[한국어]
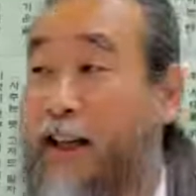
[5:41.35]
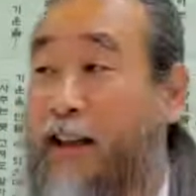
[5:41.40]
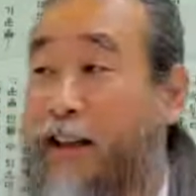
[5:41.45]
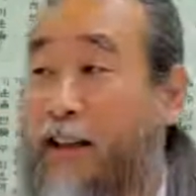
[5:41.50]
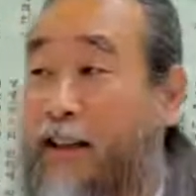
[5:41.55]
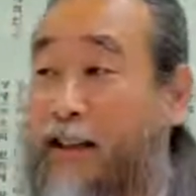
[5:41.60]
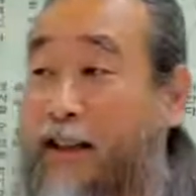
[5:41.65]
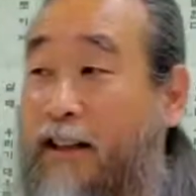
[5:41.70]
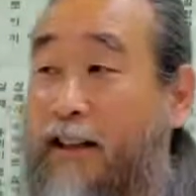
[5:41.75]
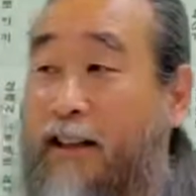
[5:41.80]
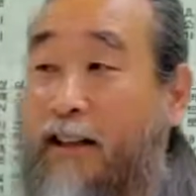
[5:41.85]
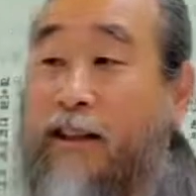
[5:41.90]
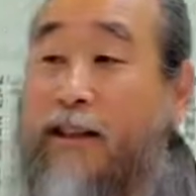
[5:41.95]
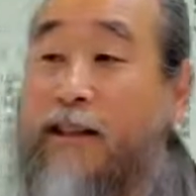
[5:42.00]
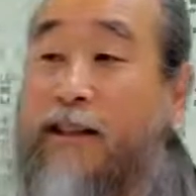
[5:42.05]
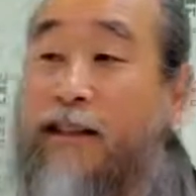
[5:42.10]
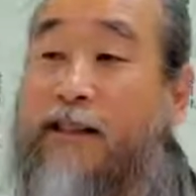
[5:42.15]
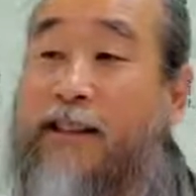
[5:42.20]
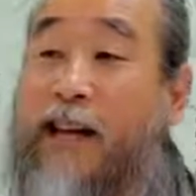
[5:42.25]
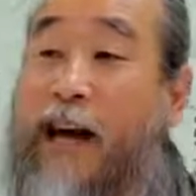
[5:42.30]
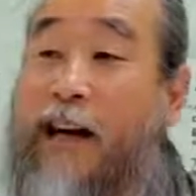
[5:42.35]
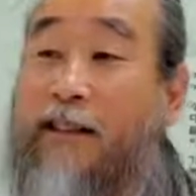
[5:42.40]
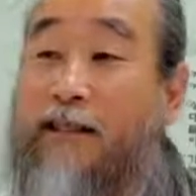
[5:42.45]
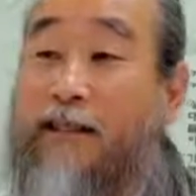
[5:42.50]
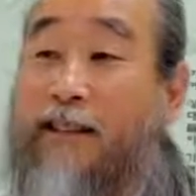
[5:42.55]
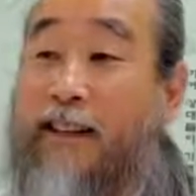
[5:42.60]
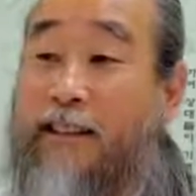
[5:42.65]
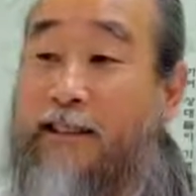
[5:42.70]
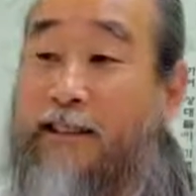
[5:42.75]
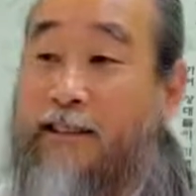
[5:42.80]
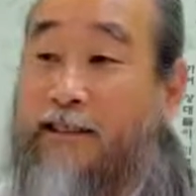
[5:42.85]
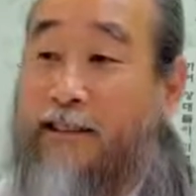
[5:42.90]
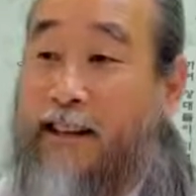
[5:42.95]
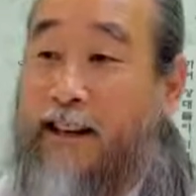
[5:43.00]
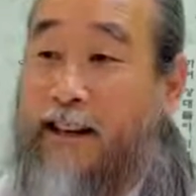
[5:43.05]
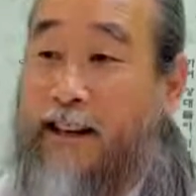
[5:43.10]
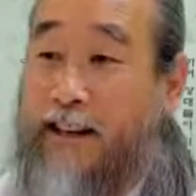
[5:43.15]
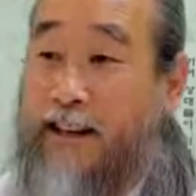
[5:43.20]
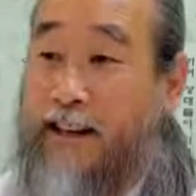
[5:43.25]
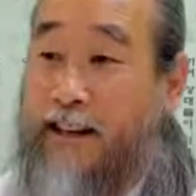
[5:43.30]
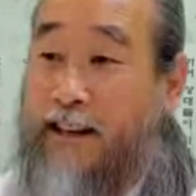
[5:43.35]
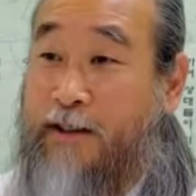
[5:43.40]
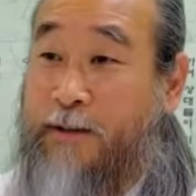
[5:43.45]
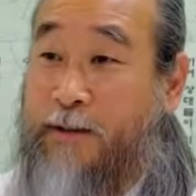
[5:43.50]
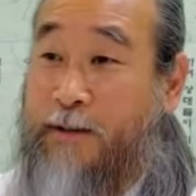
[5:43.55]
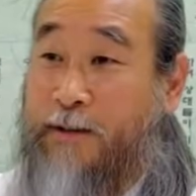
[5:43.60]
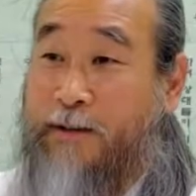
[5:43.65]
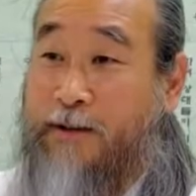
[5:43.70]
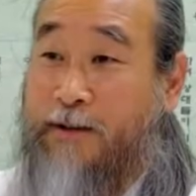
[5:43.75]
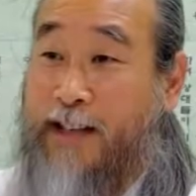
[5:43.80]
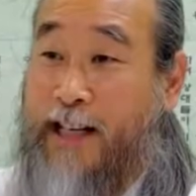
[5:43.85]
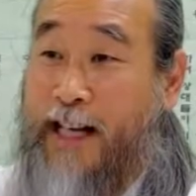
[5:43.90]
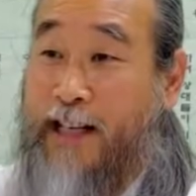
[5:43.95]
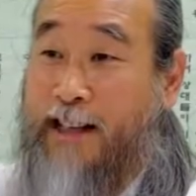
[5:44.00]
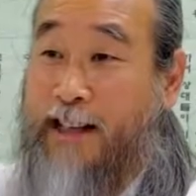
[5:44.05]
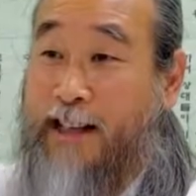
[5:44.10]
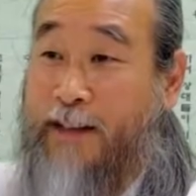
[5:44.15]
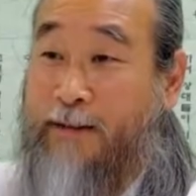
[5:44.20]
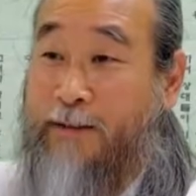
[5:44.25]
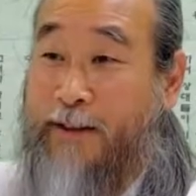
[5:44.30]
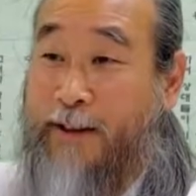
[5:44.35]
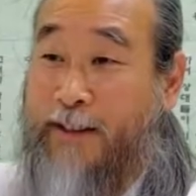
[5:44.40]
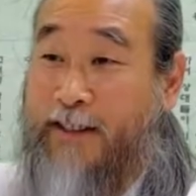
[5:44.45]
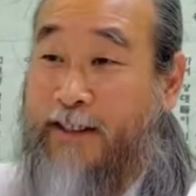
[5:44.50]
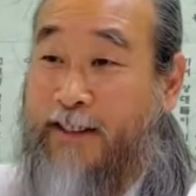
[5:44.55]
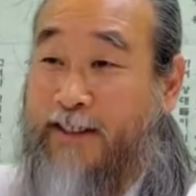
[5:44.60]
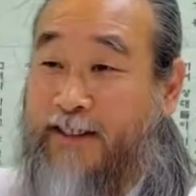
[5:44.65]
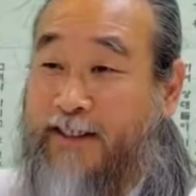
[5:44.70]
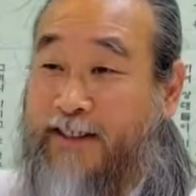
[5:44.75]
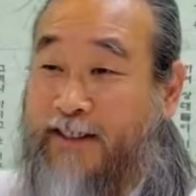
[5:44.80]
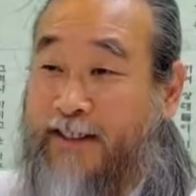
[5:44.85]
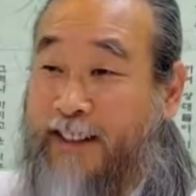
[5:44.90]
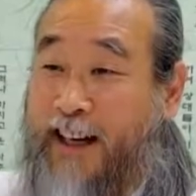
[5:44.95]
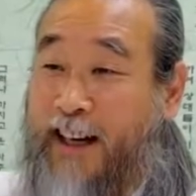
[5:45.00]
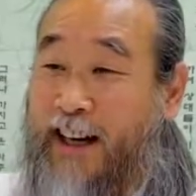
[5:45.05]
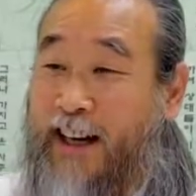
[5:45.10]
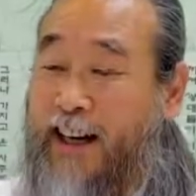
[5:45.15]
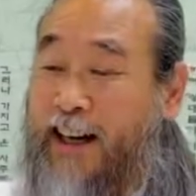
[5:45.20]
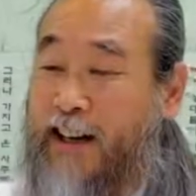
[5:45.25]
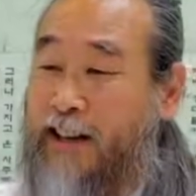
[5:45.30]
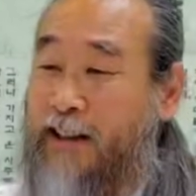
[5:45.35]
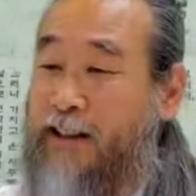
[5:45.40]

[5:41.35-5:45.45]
그러니까 상대를 잘해줘서 잘 되면 아,